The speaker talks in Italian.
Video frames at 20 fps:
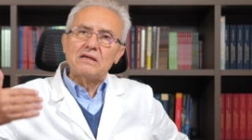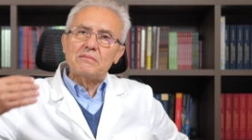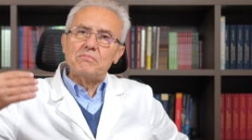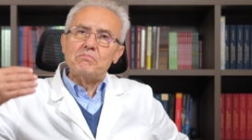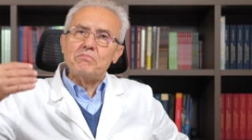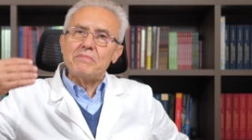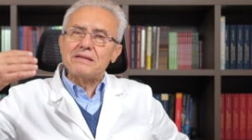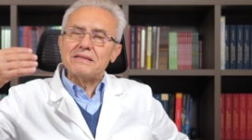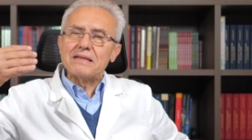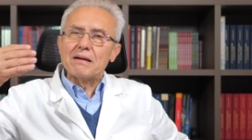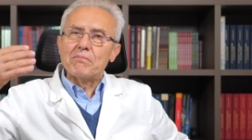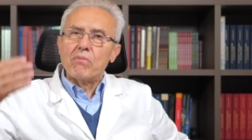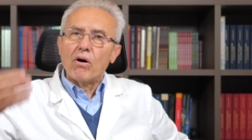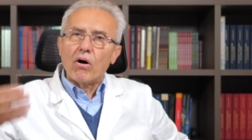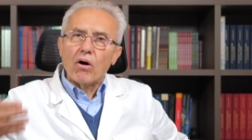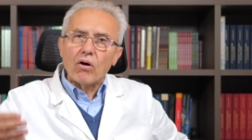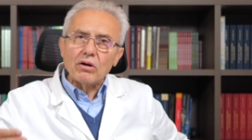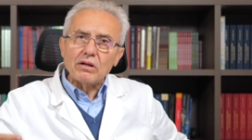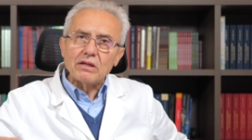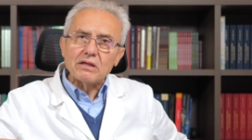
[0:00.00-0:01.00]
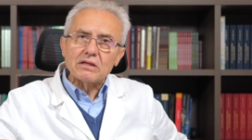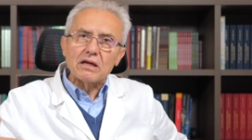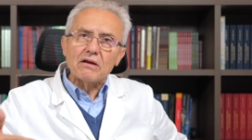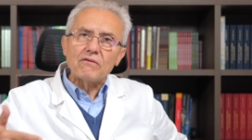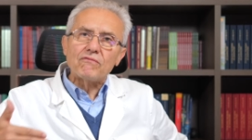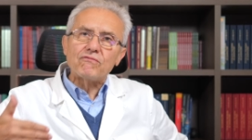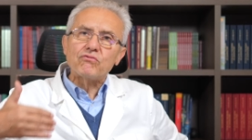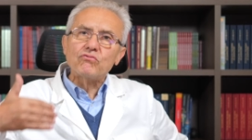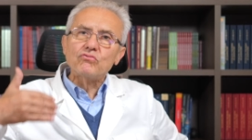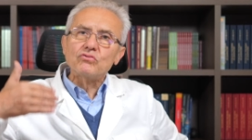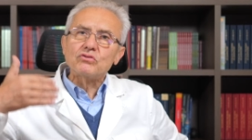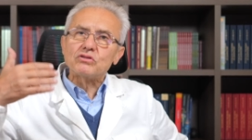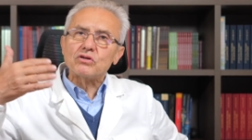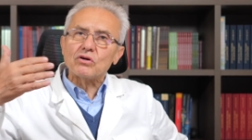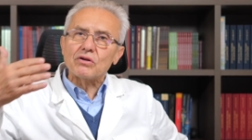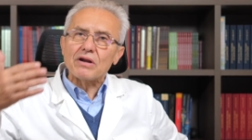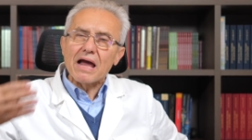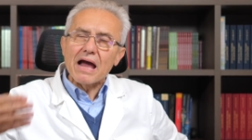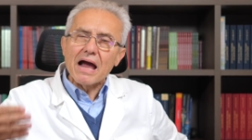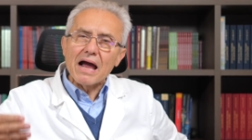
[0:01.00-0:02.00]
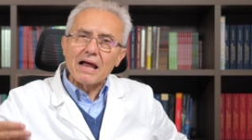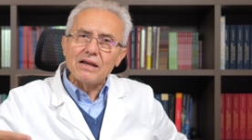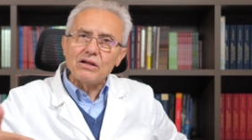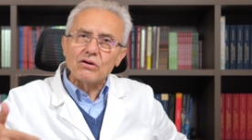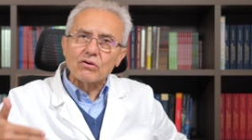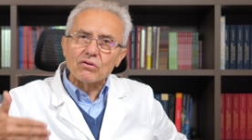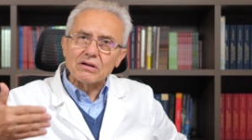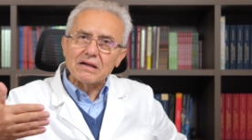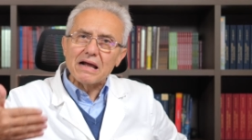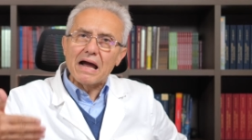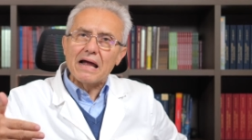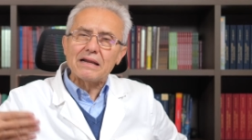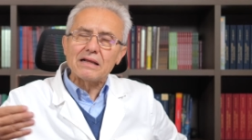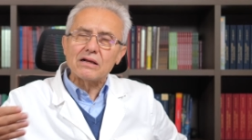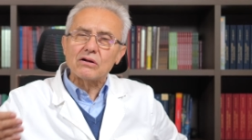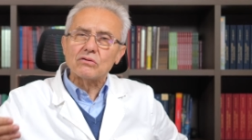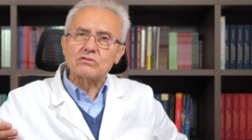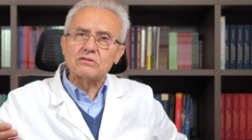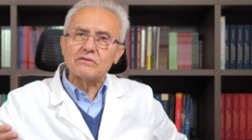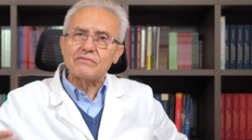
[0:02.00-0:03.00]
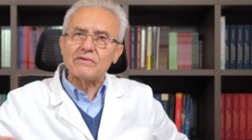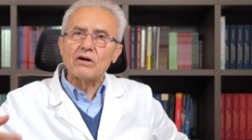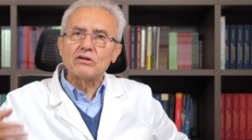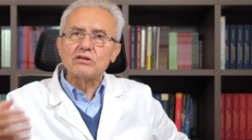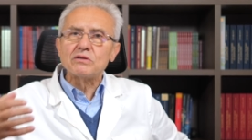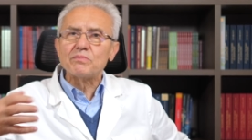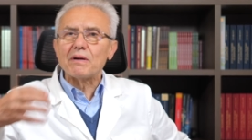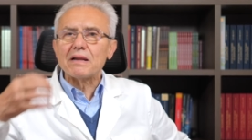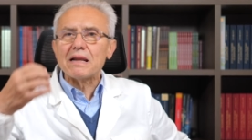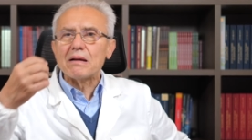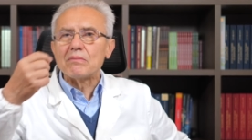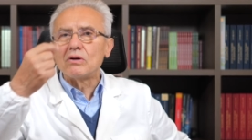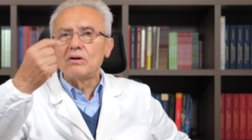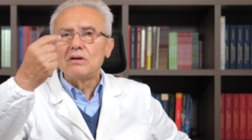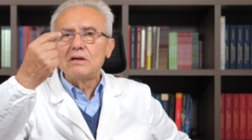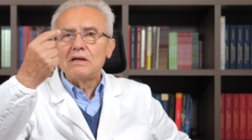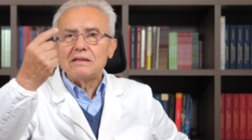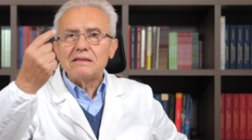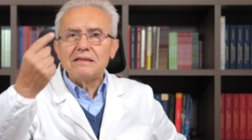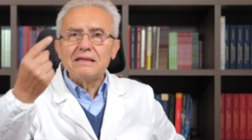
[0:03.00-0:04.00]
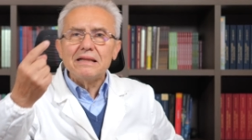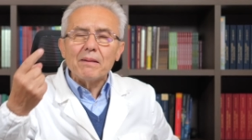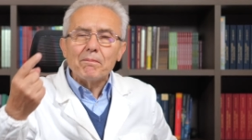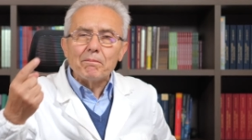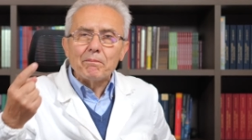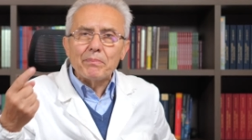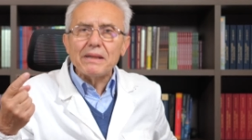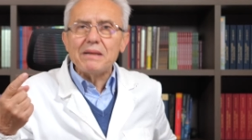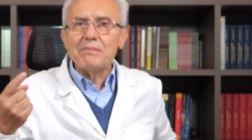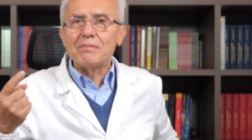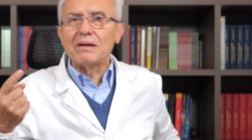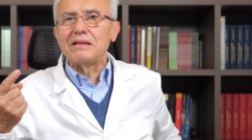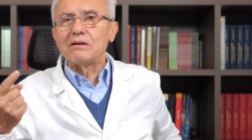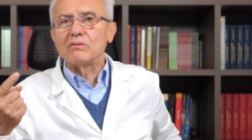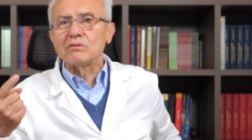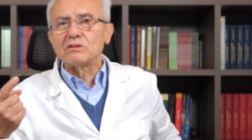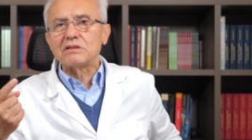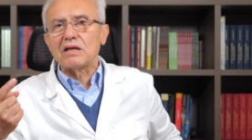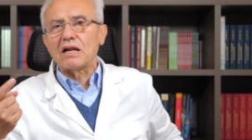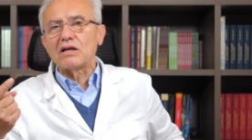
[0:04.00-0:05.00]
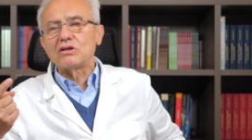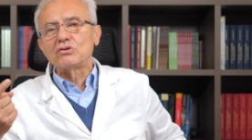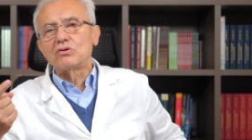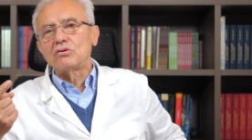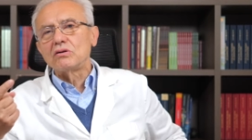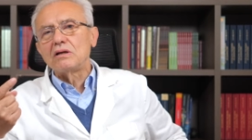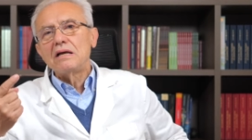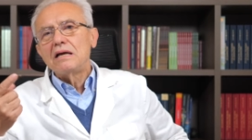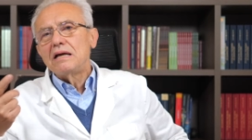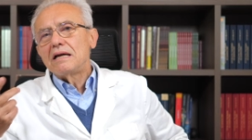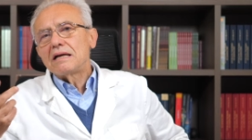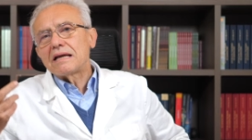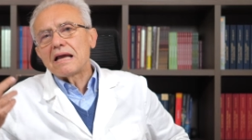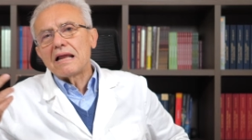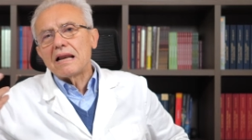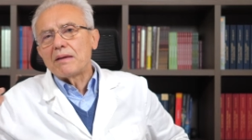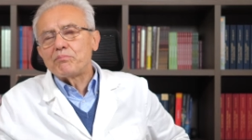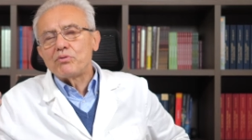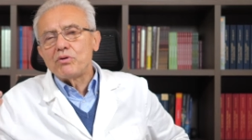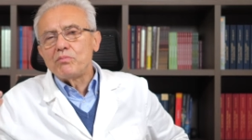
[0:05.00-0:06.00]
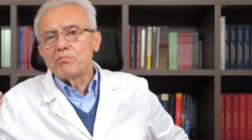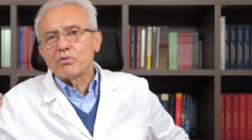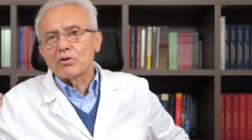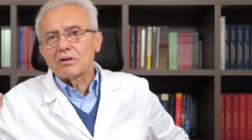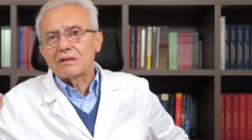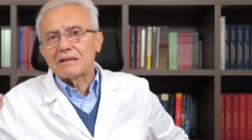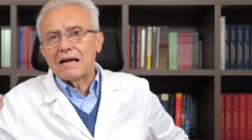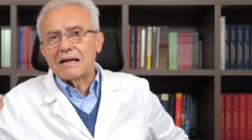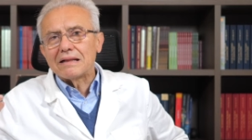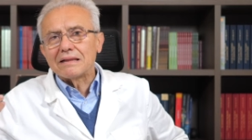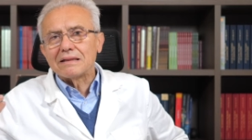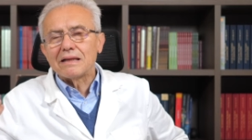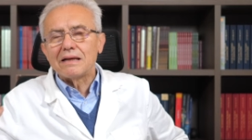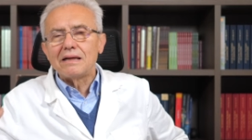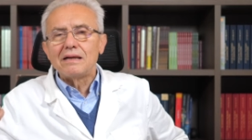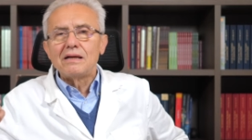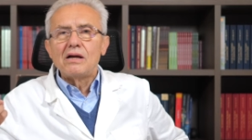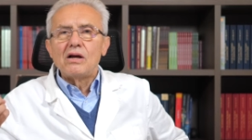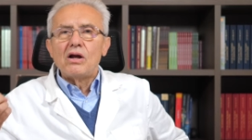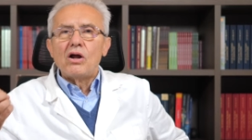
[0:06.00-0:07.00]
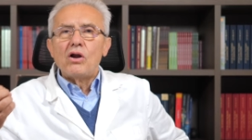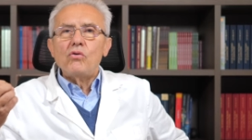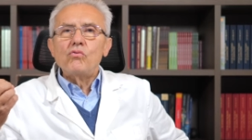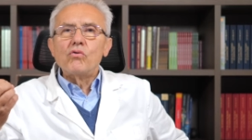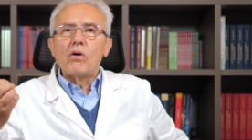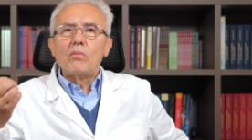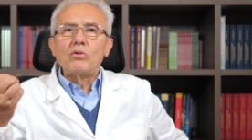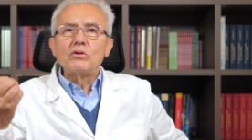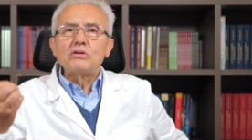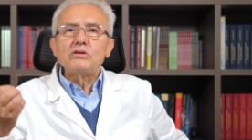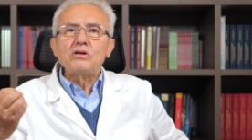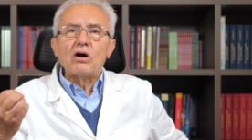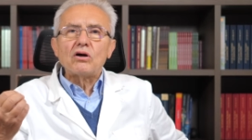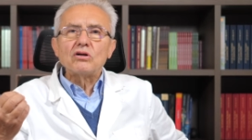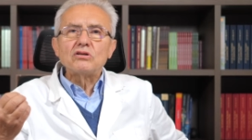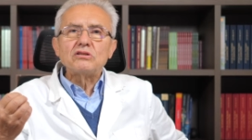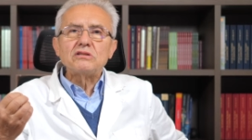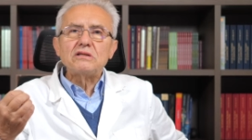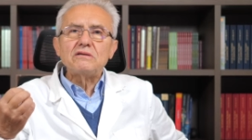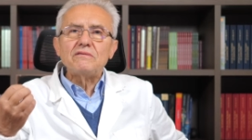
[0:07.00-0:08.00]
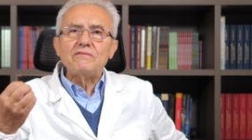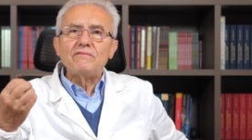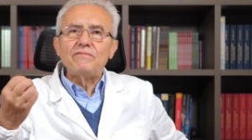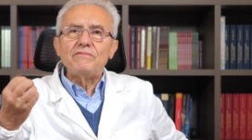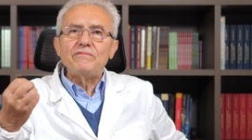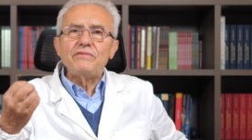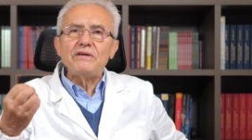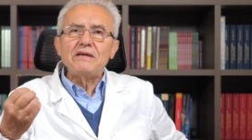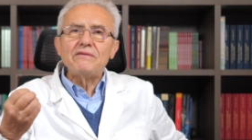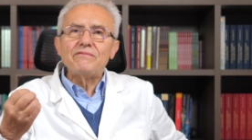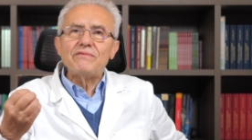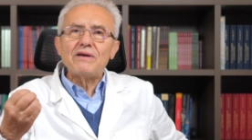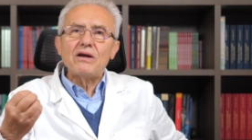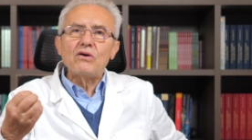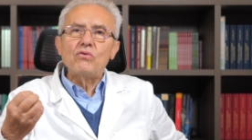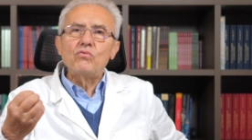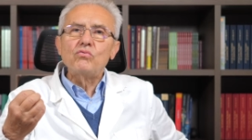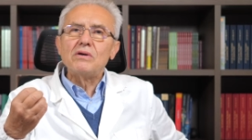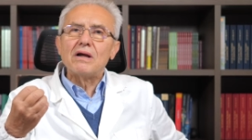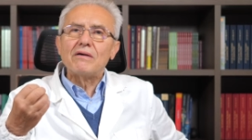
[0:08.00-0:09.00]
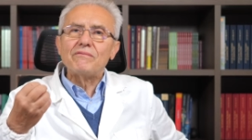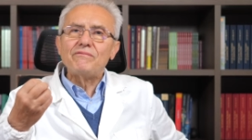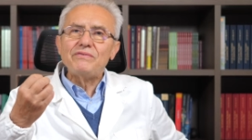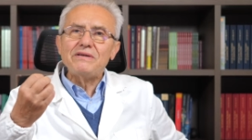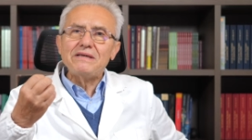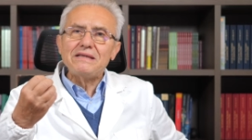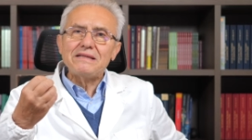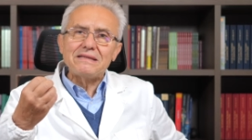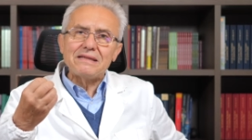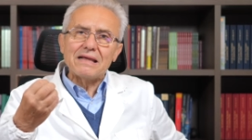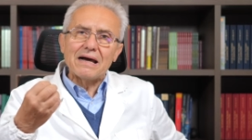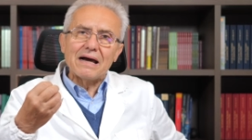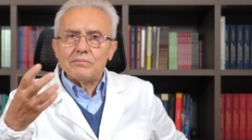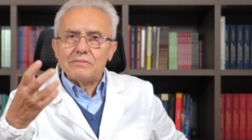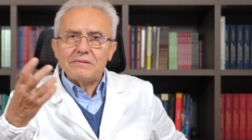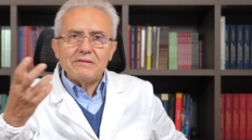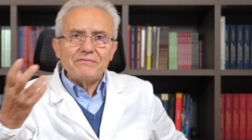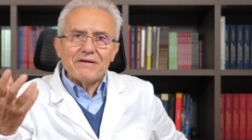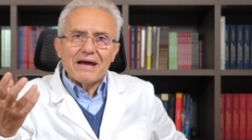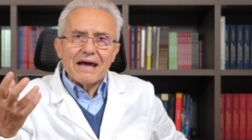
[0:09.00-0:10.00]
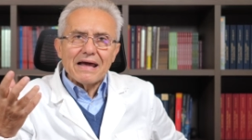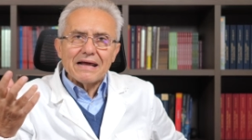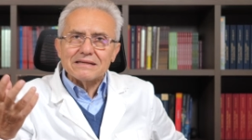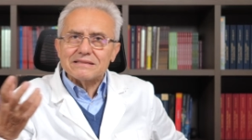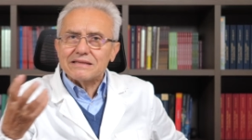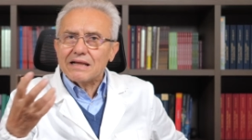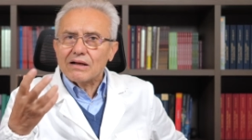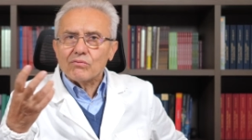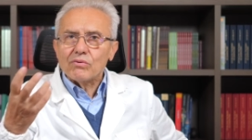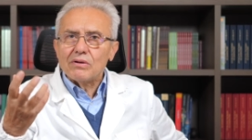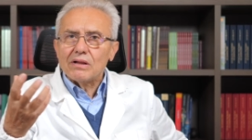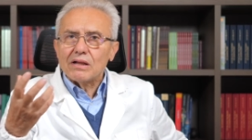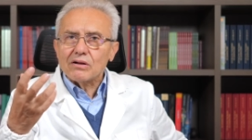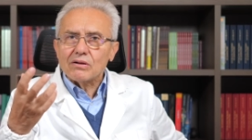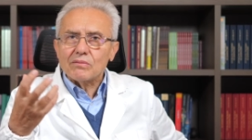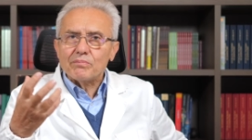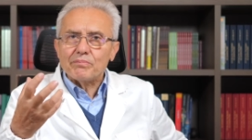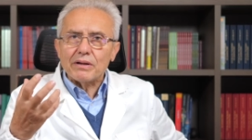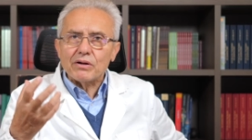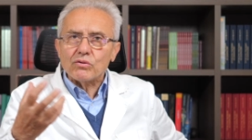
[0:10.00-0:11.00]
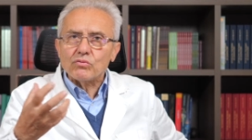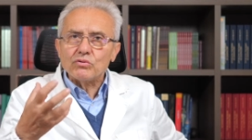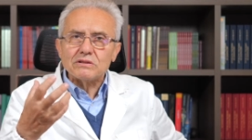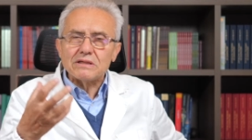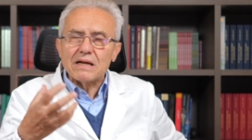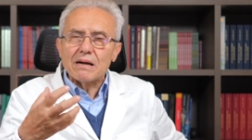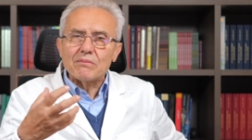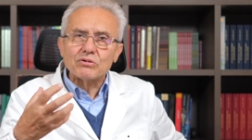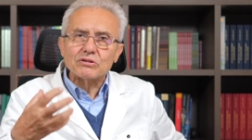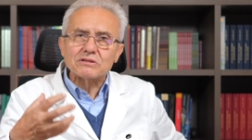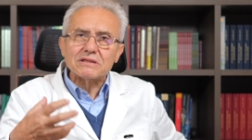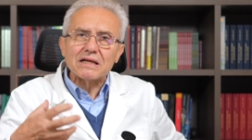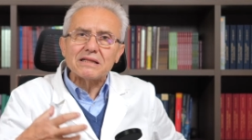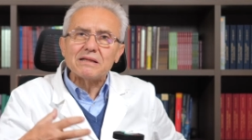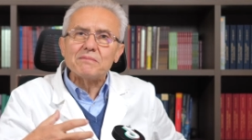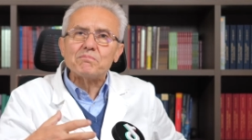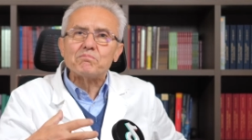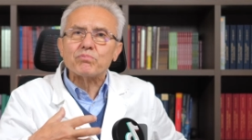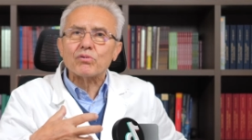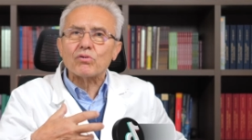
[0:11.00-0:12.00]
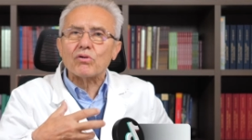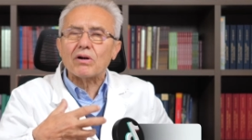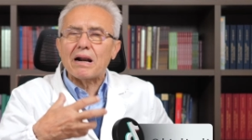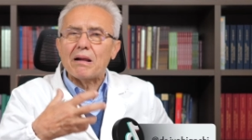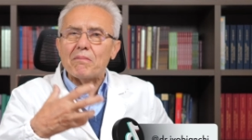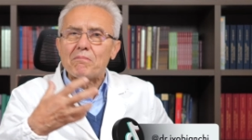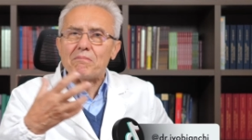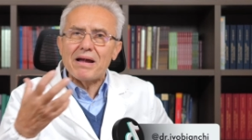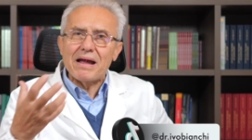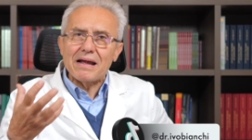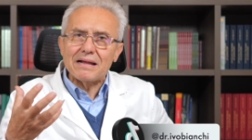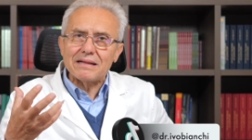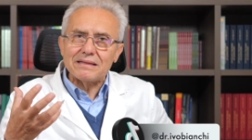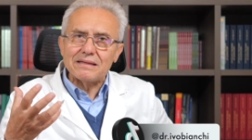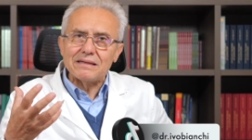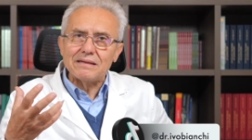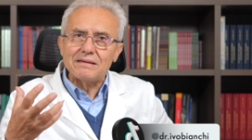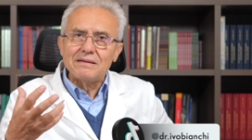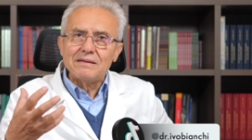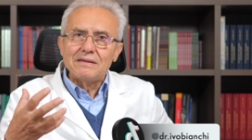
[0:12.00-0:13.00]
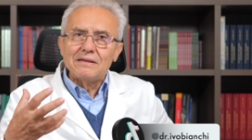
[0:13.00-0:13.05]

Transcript: metaboliche, funzionali, organiche e così via. Oggi parliamo della prima di queste ragioni, che è la più importante. L'uomo di oggi vive una vita diversa da quella per cui siamo stati programmati.